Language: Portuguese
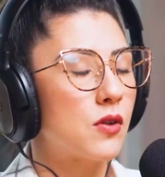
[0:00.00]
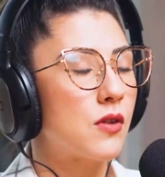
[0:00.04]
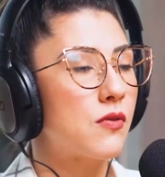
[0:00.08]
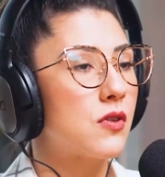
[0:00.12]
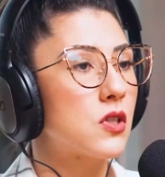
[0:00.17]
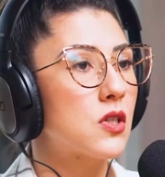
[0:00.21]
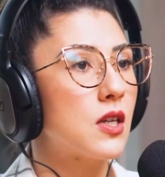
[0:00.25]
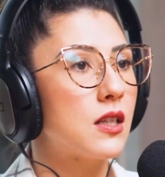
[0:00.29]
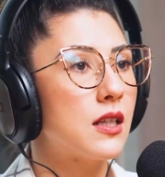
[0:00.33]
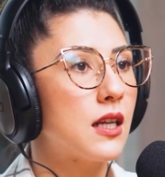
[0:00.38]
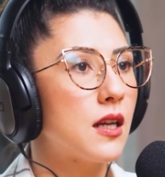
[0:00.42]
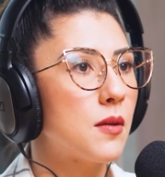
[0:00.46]
o que
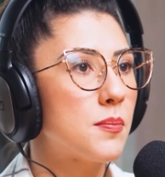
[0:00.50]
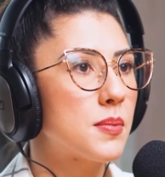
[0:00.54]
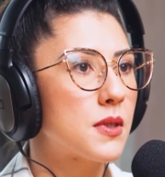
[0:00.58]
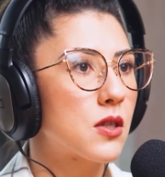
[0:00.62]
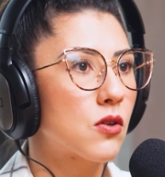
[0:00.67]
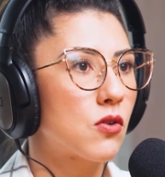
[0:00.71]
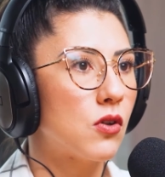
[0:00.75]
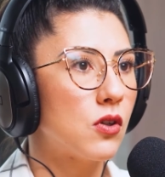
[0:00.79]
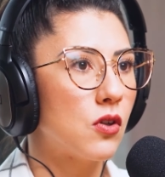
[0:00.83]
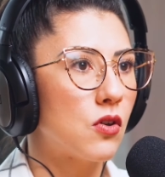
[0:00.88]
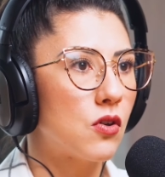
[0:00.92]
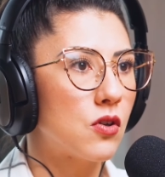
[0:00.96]
você tem é
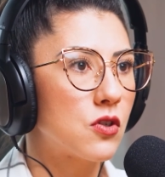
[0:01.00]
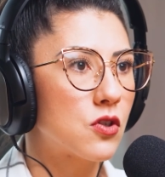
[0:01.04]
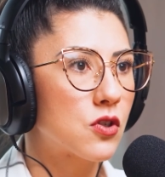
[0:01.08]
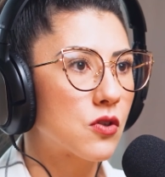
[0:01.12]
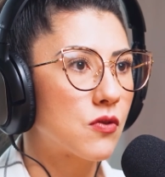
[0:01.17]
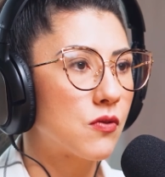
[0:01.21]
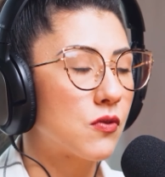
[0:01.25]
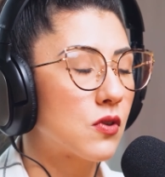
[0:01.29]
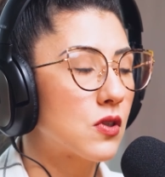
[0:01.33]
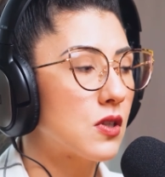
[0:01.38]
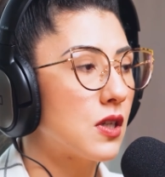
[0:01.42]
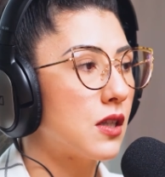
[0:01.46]

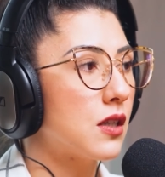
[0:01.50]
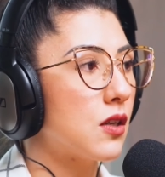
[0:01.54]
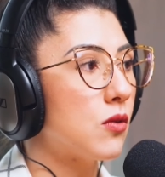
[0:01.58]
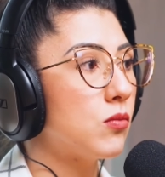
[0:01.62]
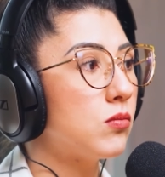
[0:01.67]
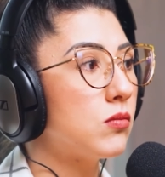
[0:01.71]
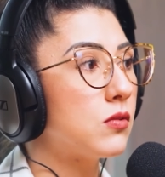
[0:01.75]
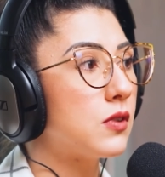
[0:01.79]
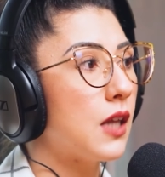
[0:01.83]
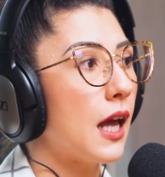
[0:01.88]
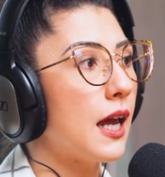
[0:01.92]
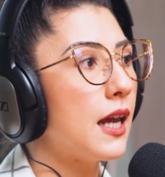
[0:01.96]
psicológico, você
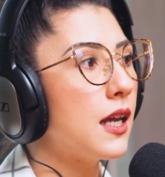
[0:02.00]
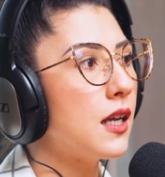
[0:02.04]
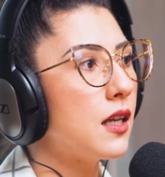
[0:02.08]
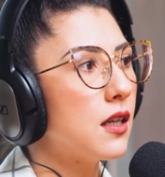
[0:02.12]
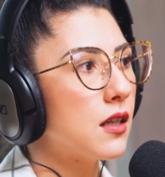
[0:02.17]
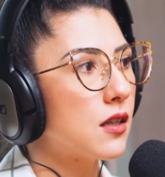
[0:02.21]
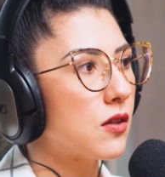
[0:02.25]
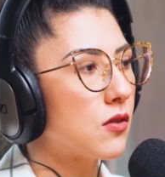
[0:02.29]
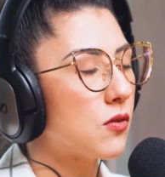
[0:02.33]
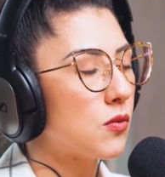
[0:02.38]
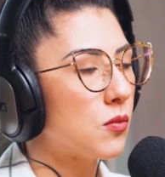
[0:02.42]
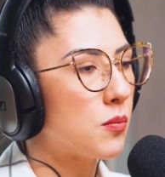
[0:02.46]
não
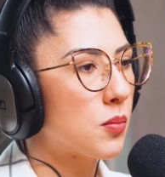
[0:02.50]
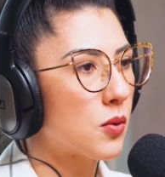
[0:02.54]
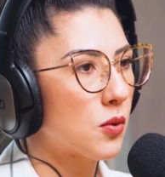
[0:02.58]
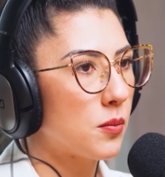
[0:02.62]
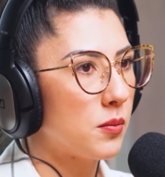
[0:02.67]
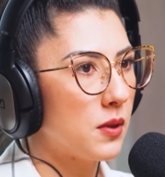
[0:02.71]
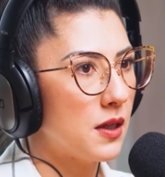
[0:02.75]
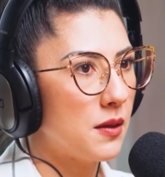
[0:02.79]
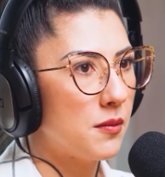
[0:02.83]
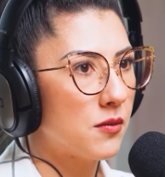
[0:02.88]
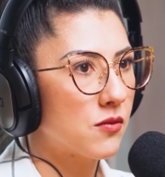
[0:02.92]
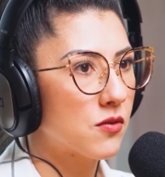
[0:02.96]
tem um
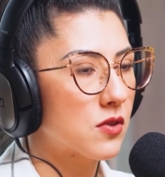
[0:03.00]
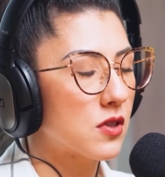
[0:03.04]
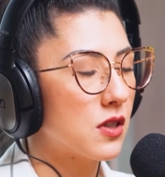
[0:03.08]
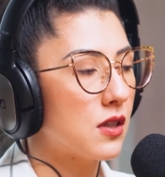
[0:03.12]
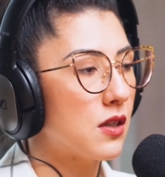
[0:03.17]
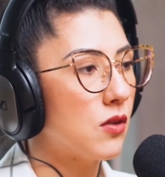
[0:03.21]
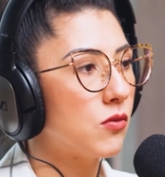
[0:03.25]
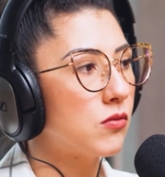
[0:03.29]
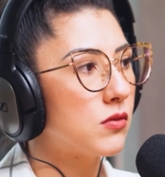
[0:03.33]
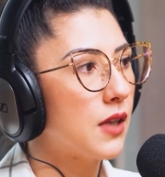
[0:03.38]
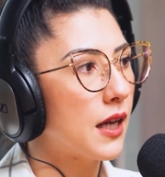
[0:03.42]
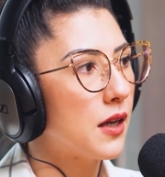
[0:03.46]
problema, você
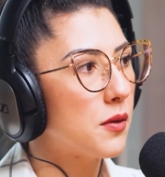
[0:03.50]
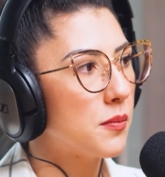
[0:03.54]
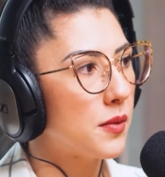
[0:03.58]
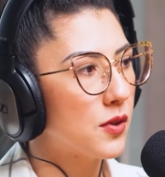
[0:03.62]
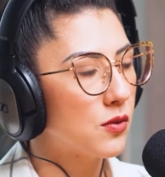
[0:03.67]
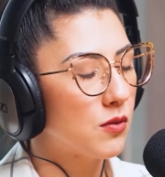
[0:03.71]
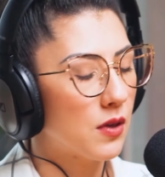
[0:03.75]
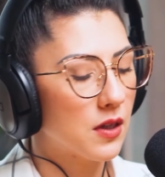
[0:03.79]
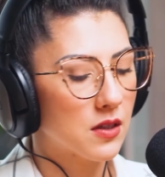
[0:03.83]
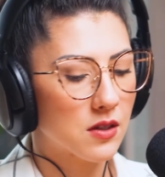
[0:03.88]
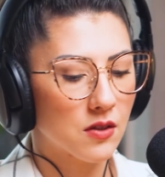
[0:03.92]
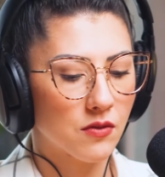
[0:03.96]
não tem uma
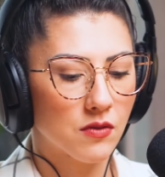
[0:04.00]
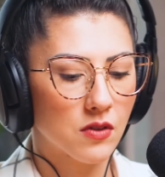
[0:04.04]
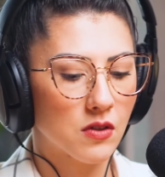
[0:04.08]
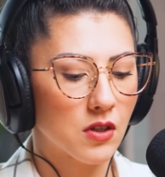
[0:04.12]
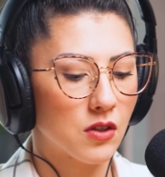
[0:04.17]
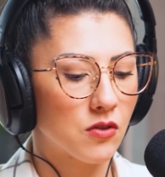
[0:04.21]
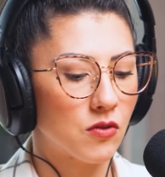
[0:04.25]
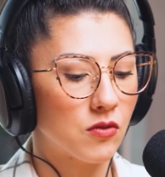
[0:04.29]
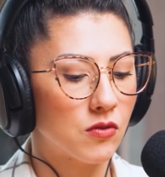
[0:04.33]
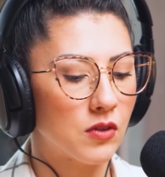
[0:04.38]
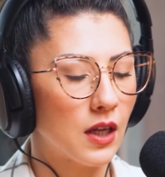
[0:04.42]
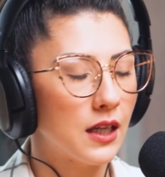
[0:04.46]
doença,
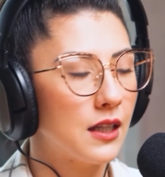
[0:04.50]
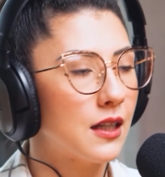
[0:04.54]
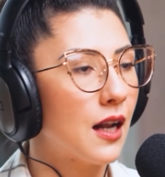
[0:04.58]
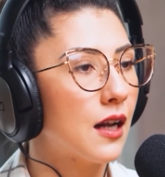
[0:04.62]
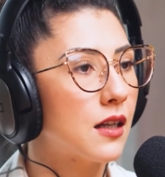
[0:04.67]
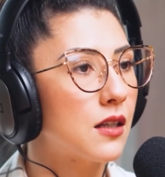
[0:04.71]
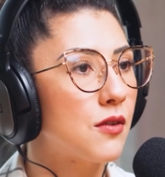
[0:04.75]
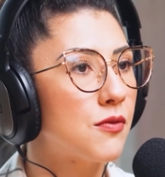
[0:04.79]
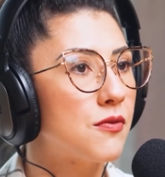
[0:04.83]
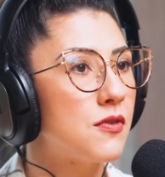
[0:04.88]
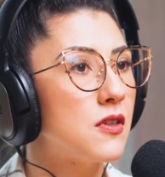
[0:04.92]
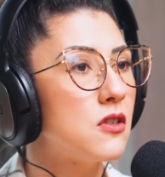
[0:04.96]
você não tem
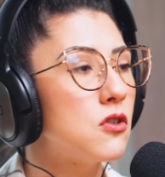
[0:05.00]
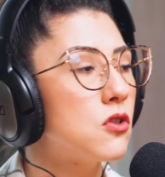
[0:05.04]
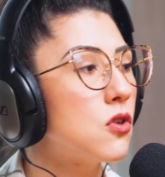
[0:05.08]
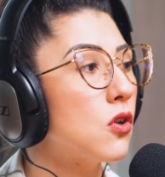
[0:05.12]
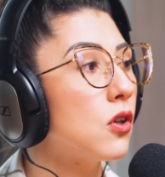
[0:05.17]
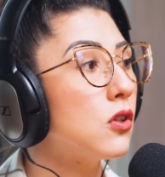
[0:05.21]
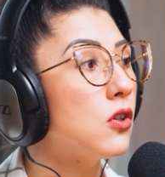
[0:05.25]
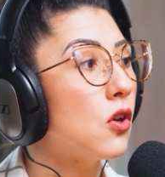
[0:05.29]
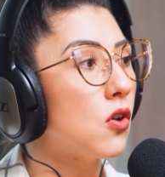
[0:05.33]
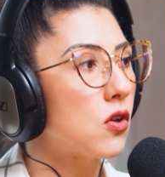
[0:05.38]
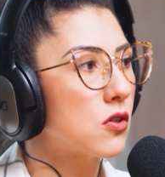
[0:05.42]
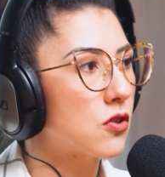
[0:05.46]
nada
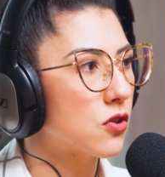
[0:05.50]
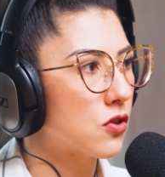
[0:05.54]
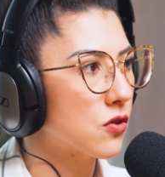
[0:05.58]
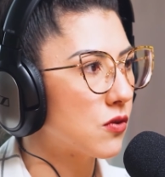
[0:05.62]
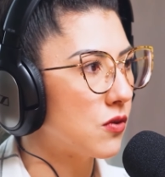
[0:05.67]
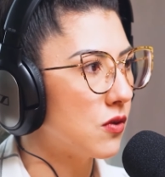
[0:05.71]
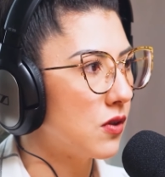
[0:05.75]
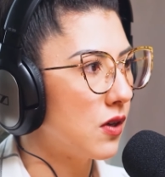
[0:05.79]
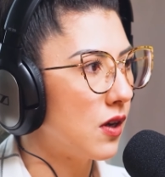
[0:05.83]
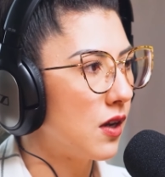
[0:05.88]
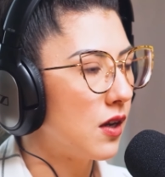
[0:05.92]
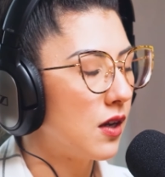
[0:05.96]

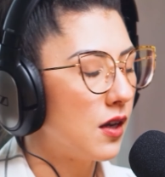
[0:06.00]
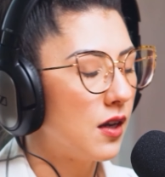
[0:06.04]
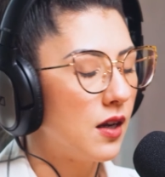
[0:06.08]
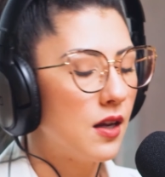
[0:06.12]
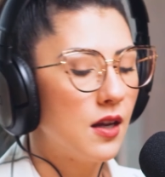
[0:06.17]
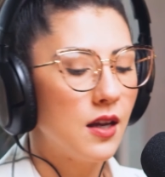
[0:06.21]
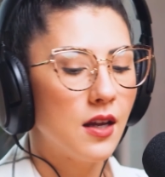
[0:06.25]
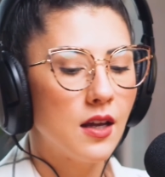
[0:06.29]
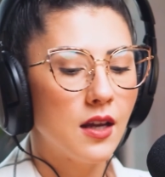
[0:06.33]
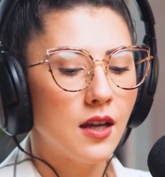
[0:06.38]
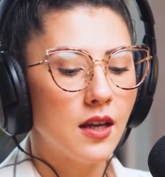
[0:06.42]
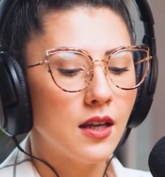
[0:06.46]
fisiológico
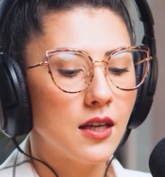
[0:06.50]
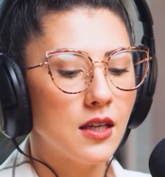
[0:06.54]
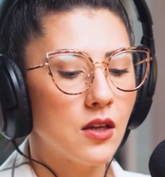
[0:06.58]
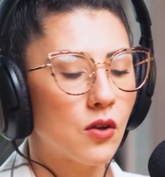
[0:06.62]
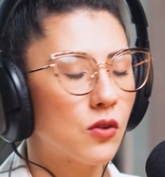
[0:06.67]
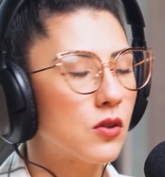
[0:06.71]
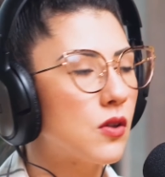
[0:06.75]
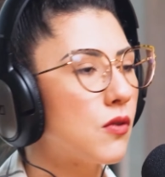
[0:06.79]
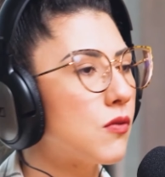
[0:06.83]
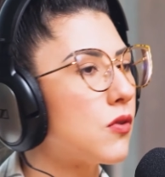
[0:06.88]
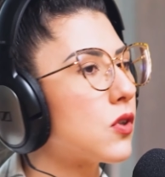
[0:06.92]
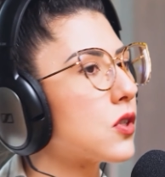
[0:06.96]
e
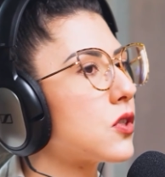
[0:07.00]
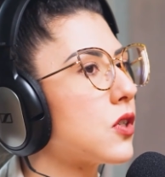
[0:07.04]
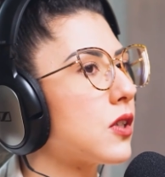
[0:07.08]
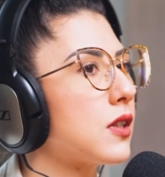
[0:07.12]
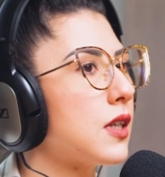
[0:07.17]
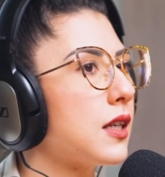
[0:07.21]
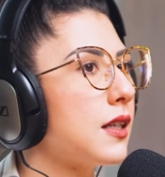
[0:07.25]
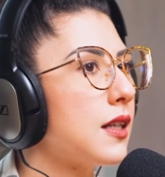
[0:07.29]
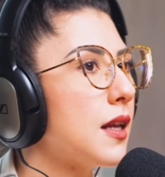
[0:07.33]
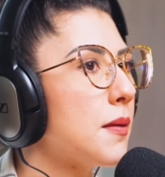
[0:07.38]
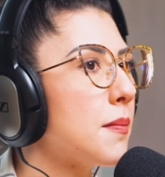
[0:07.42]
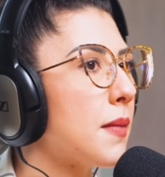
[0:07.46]
eu não vou te
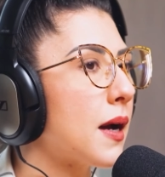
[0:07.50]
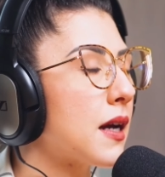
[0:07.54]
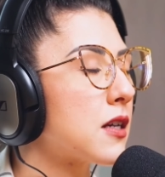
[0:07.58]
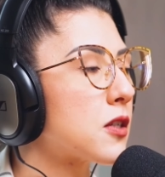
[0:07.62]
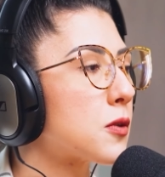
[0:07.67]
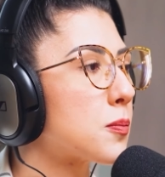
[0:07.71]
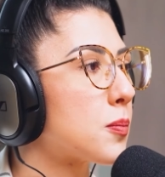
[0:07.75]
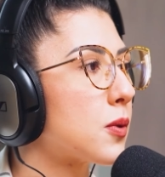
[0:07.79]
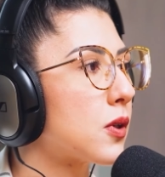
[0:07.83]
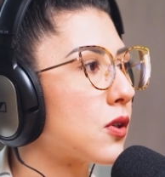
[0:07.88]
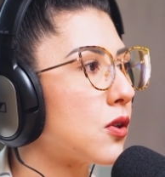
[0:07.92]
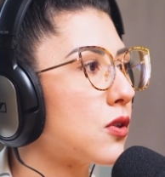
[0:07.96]
atender
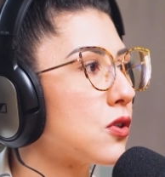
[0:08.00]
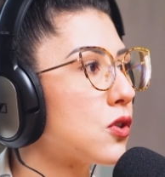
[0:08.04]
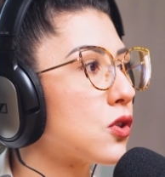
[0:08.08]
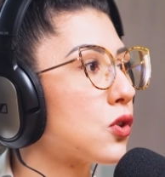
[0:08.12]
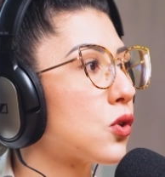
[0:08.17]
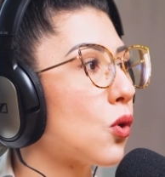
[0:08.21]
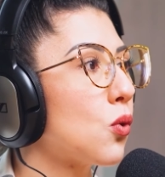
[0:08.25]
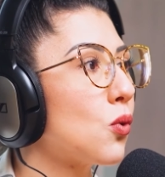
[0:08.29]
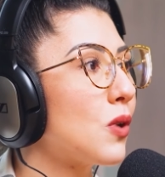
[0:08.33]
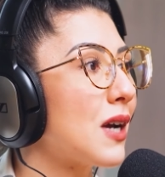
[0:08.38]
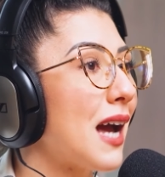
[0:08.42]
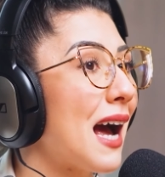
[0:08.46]
mais porque eu
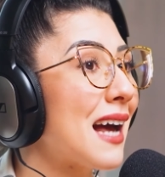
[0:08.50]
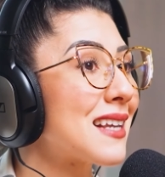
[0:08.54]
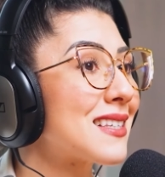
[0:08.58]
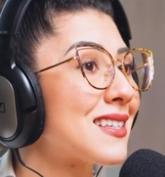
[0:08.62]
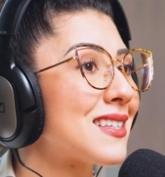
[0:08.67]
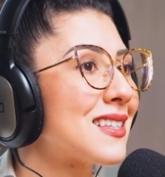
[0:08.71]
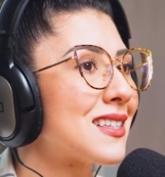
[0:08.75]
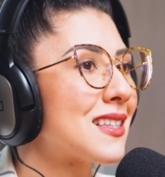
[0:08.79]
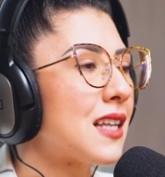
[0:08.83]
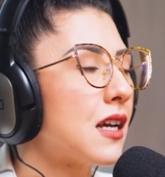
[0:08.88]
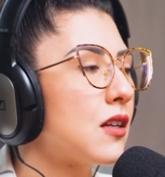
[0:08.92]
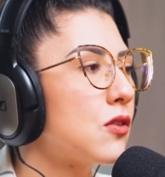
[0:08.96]
estou
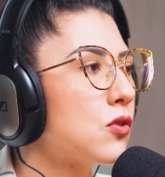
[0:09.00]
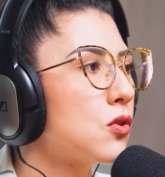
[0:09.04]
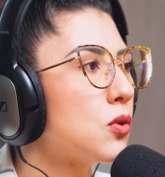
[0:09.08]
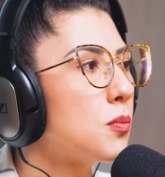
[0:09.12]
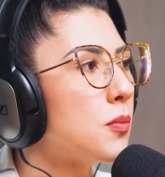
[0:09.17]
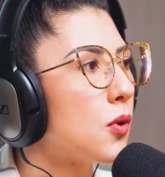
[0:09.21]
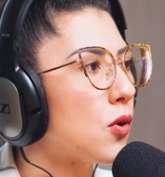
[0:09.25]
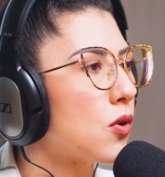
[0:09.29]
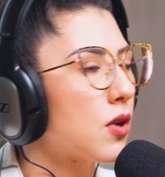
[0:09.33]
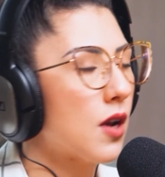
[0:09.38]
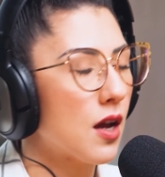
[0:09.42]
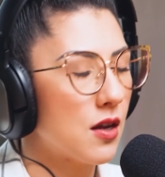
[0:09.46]
gastando o
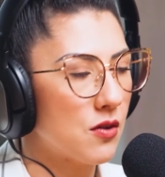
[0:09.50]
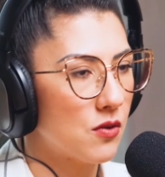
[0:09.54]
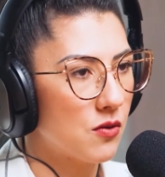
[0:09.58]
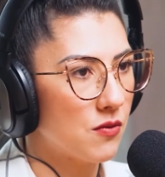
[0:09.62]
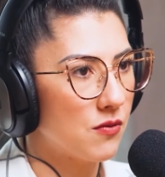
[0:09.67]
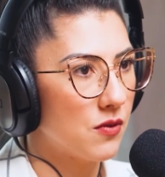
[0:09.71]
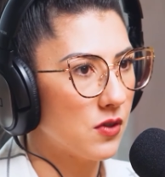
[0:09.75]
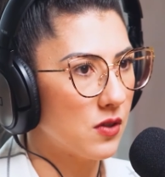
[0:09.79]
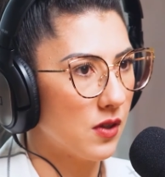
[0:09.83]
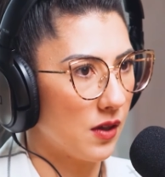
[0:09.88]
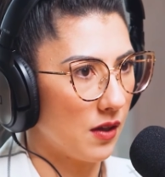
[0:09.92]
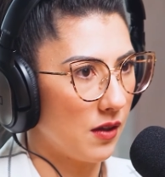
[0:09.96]
meu horário
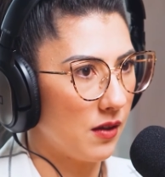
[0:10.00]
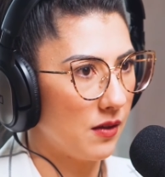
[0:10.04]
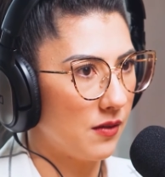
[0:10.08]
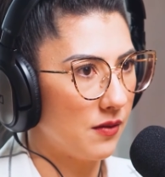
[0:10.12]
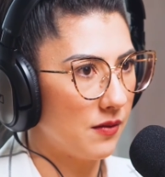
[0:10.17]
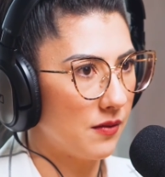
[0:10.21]
com você. Tá,